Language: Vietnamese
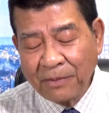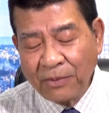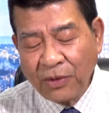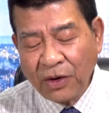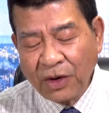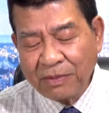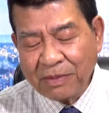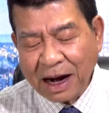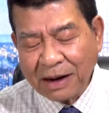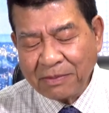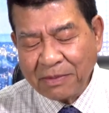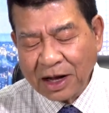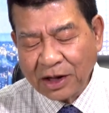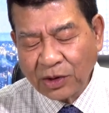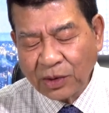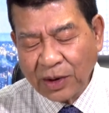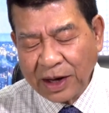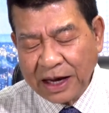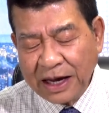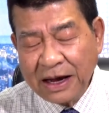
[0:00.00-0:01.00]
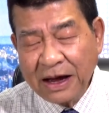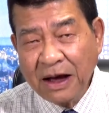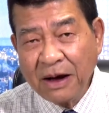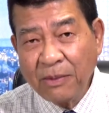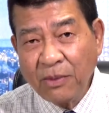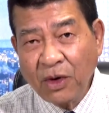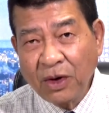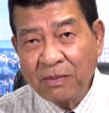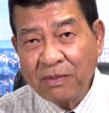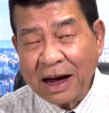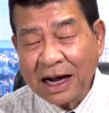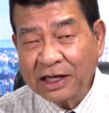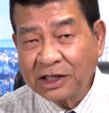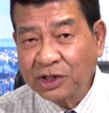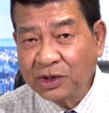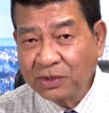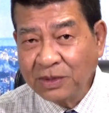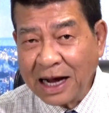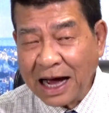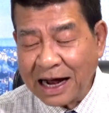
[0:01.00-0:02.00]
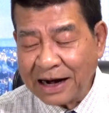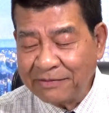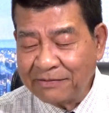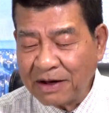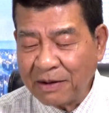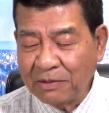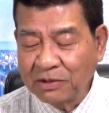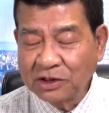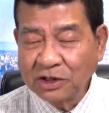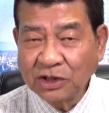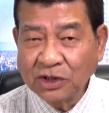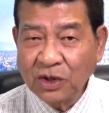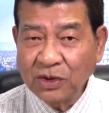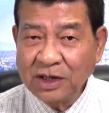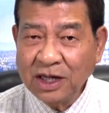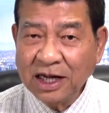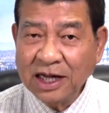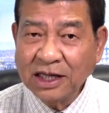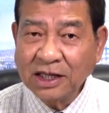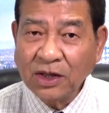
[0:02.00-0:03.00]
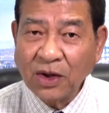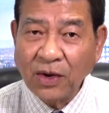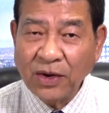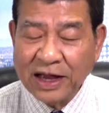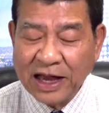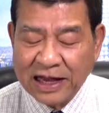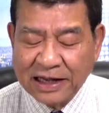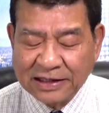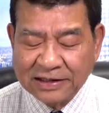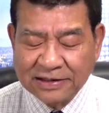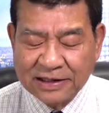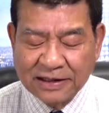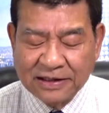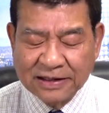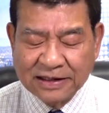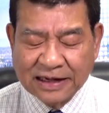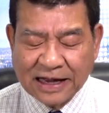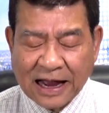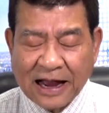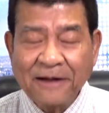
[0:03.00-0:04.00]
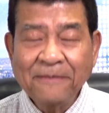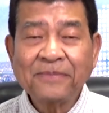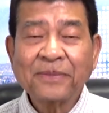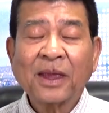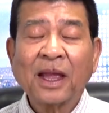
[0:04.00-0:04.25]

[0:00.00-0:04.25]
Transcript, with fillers: buôn bán ma túy, buôn bán súng đạn và một số những cái tội hình sự khác.